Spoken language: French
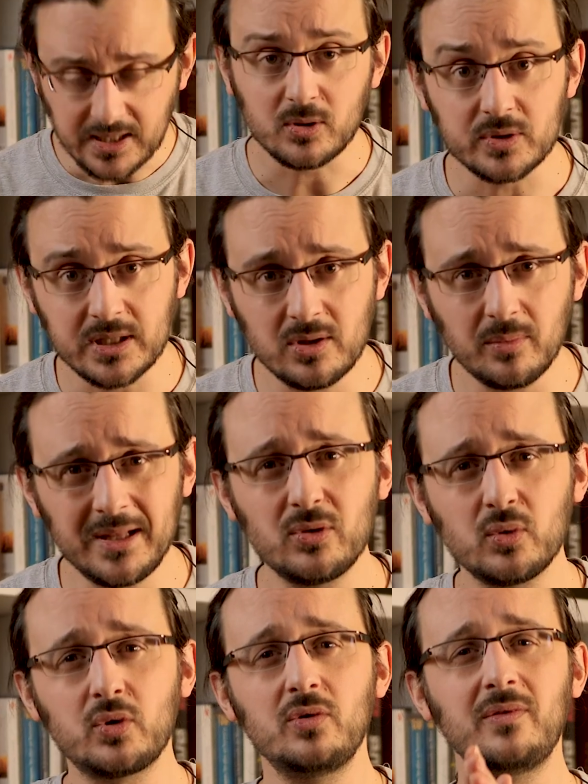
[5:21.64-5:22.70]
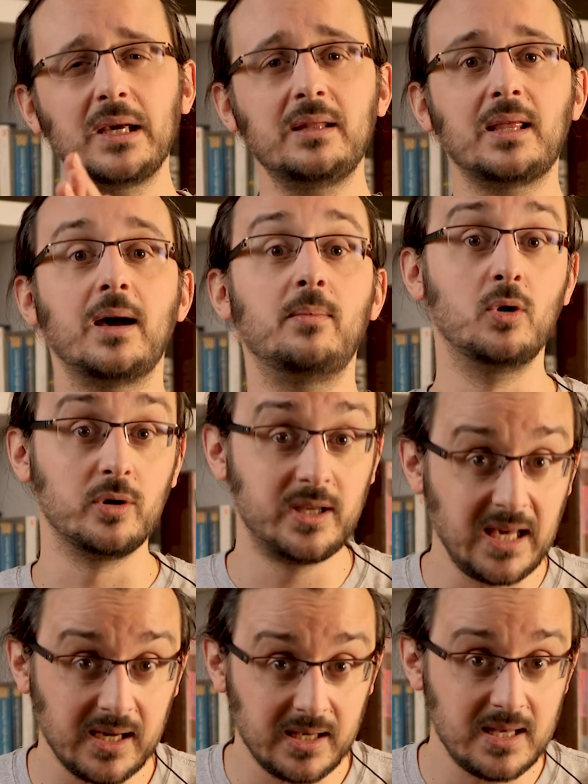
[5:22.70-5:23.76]
circonciliants mènent donc une véritable
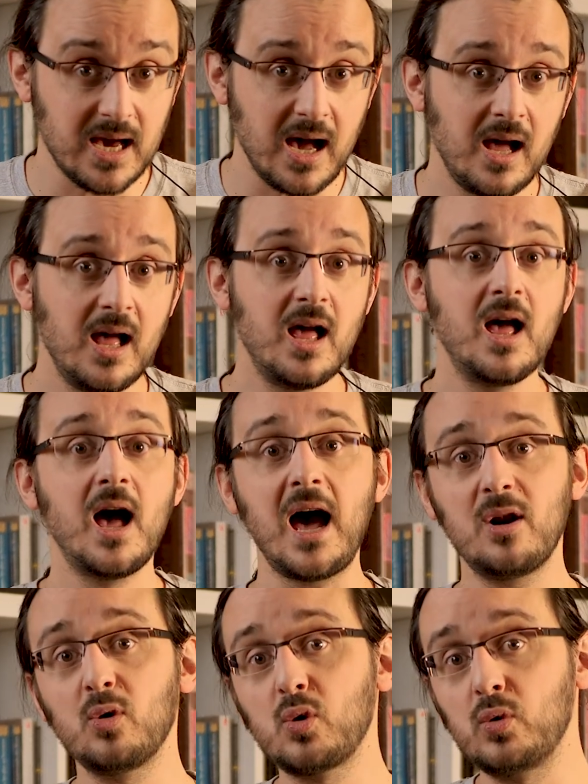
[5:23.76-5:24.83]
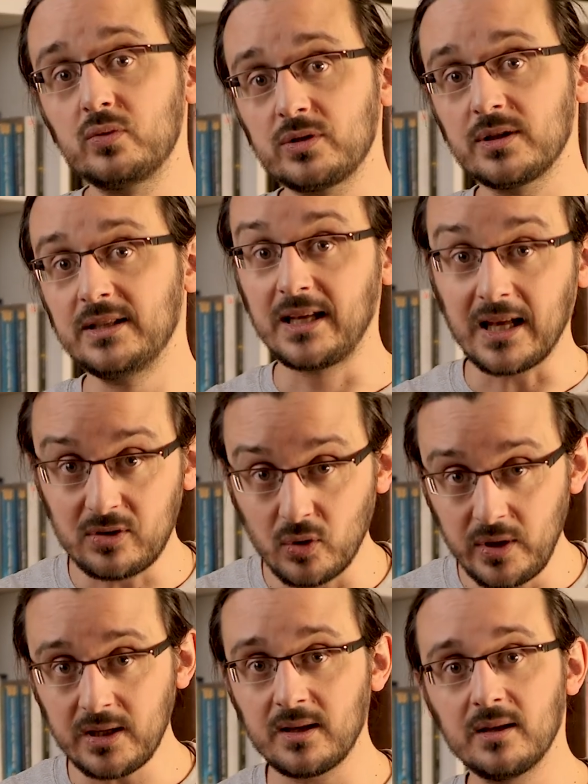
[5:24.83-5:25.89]
guérilla à l'encontre des
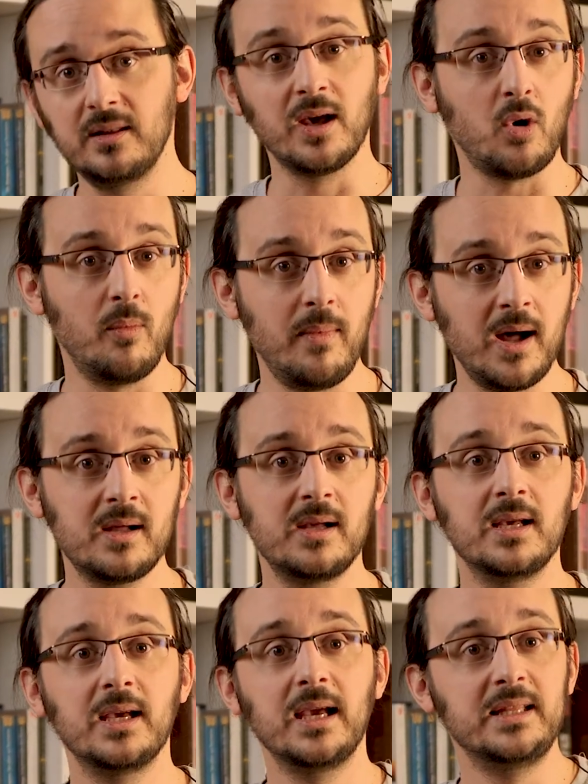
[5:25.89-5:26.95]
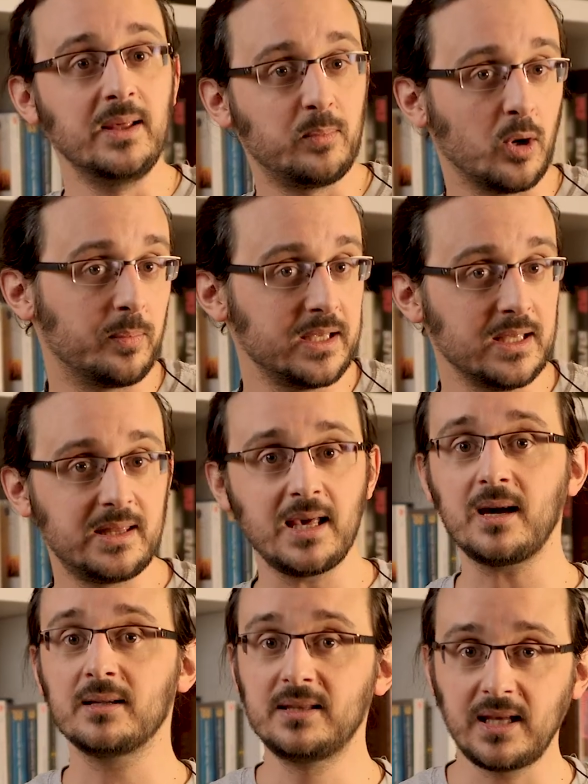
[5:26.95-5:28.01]
catholiques, des romains et des
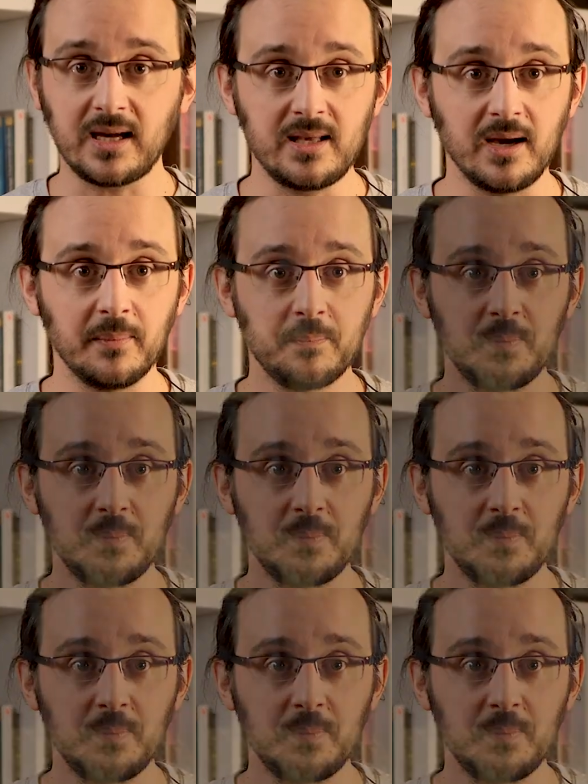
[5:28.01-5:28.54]
propriétaires terriens.